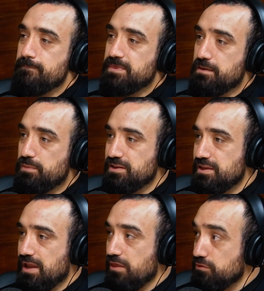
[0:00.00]
Depende
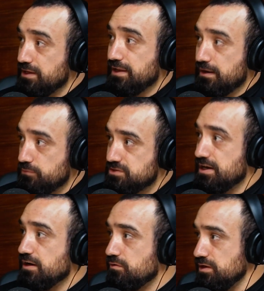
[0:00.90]
de a dónde queremos
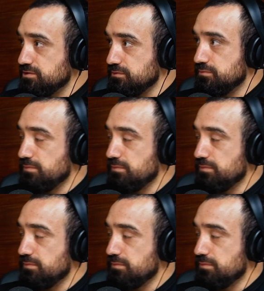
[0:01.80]
llegar con eso.